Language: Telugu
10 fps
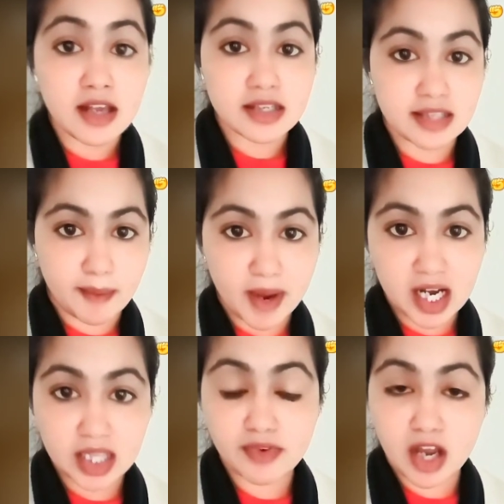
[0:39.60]

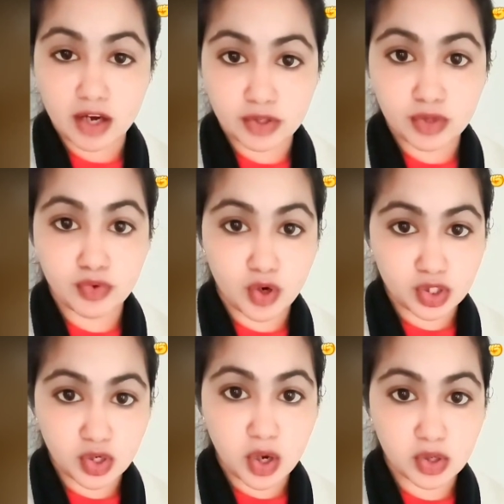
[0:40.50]
సమానత్వ హక్కు
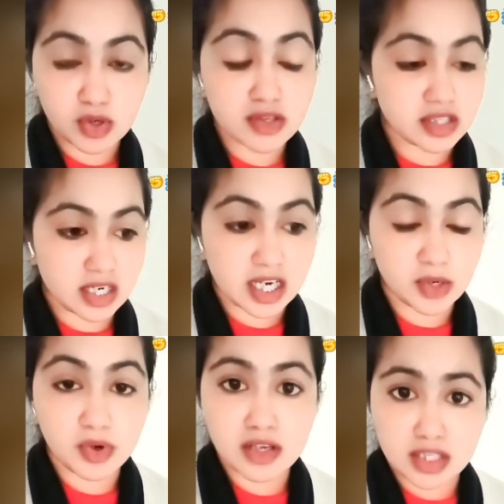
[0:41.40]
ఓటు హక్కు స్త్రీ
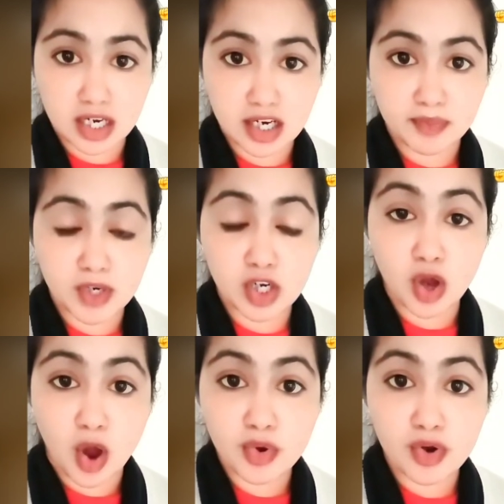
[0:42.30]
కూడా సంఘంలో
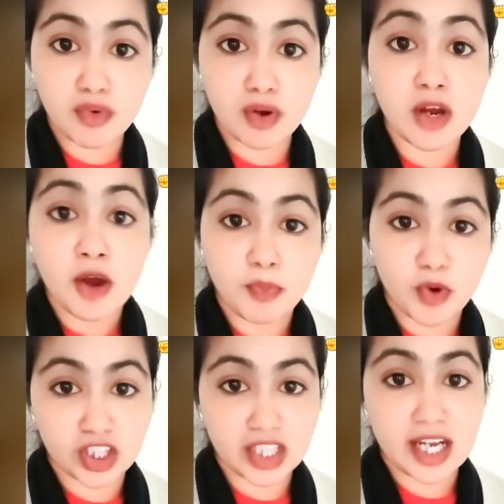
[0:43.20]
గౌరవం
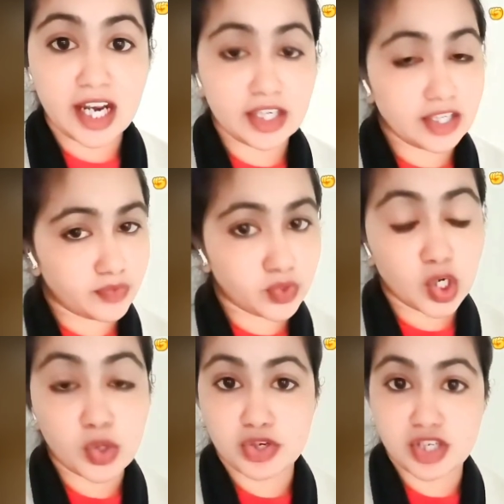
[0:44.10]
పొందాలని ఎంతో
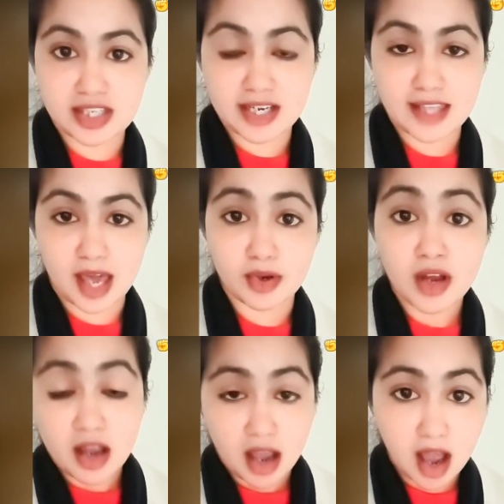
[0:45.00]
కృషి చేశారు
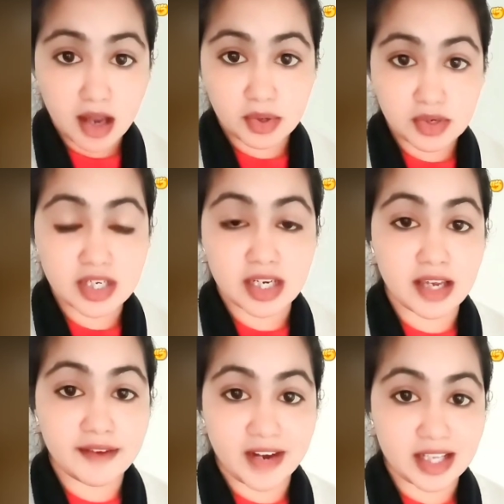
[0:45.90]
ఆ కృషికి
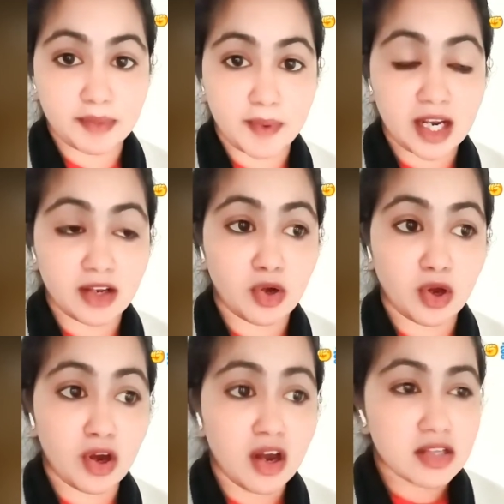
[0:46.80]
ప్రతిఫలంలో
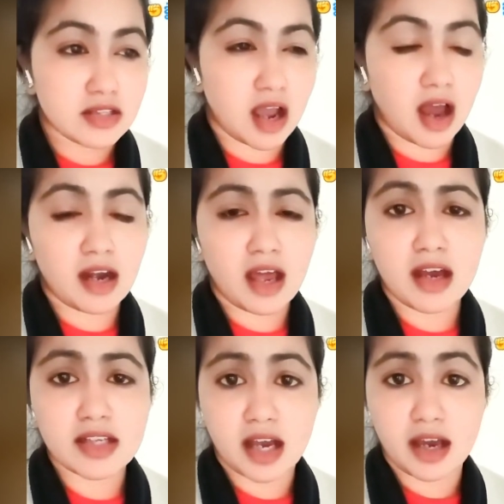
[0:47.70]
చాలా
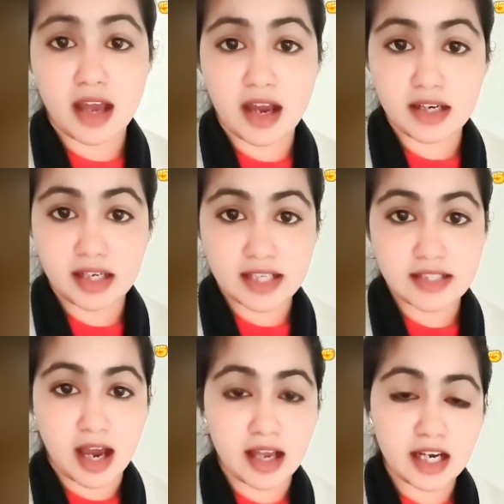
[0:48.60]
చాలా అంటే
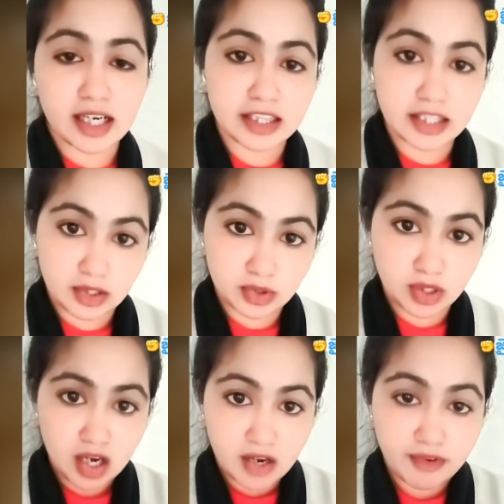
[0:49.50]
చాలా నిందలు
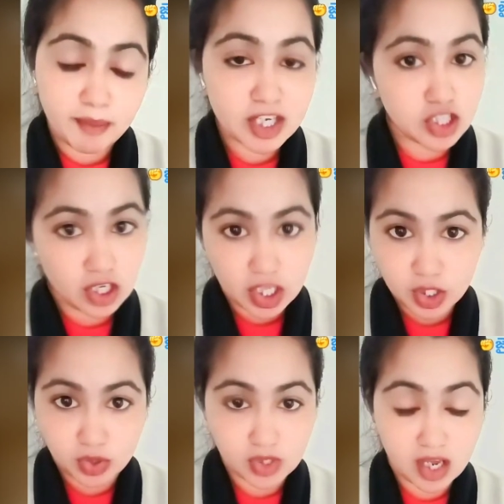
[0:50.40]
విమర్శలు
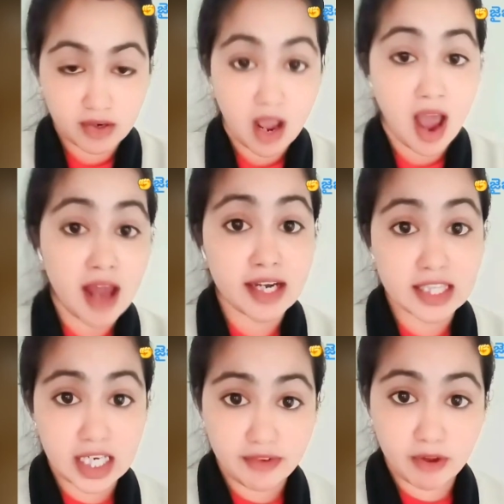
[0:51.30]
ఎదుర్కొన్నారు ఆ
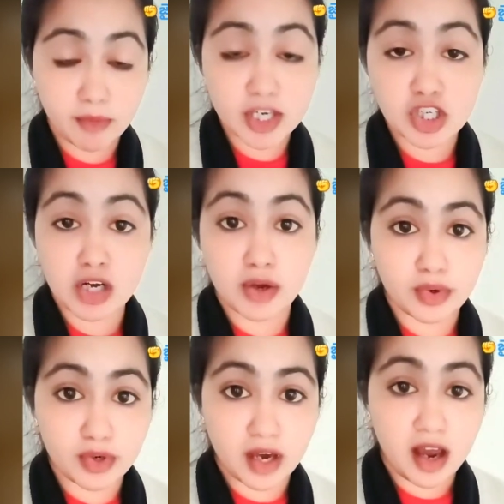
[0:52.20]
నిందల విమర్శల్లో
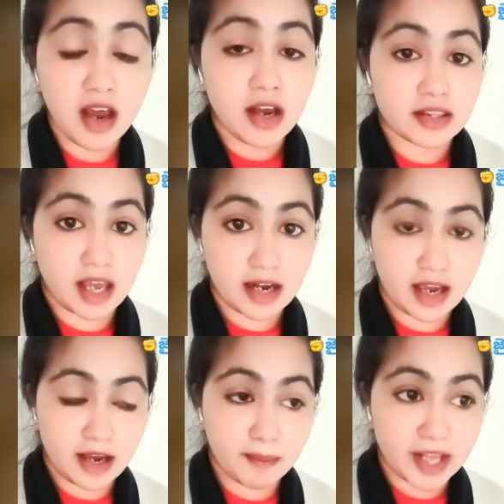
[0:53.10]
కూడా తన
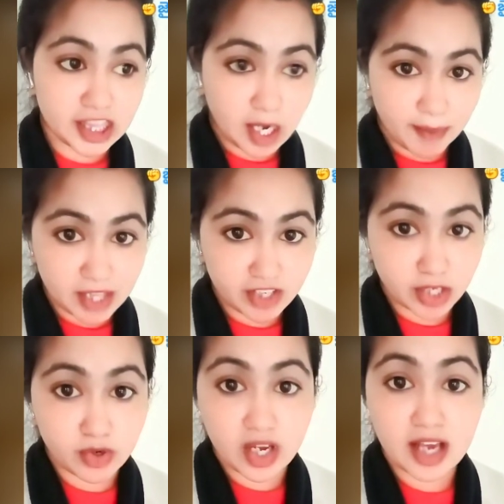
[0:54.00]
మంత్రి పదవిని
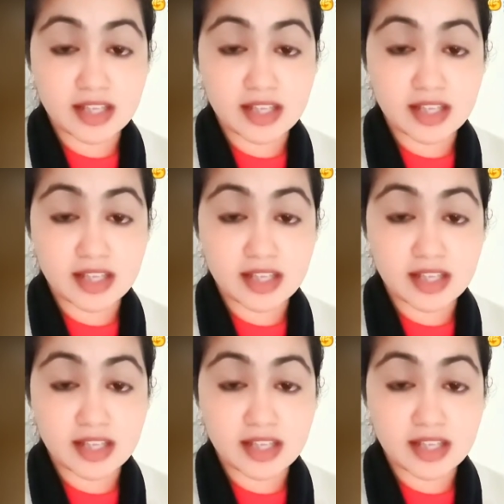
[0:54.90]
కూడా